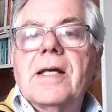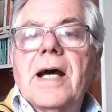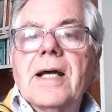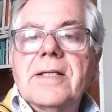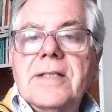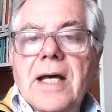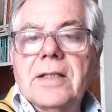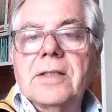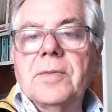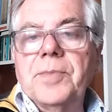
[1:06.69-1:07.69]
ai
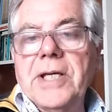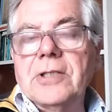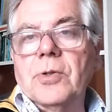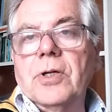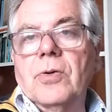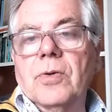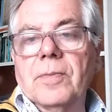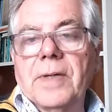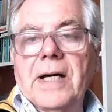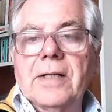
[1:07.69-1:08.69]
santi Pietro e
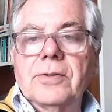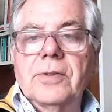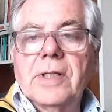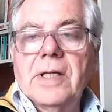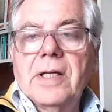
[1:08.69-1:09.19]
Colombano,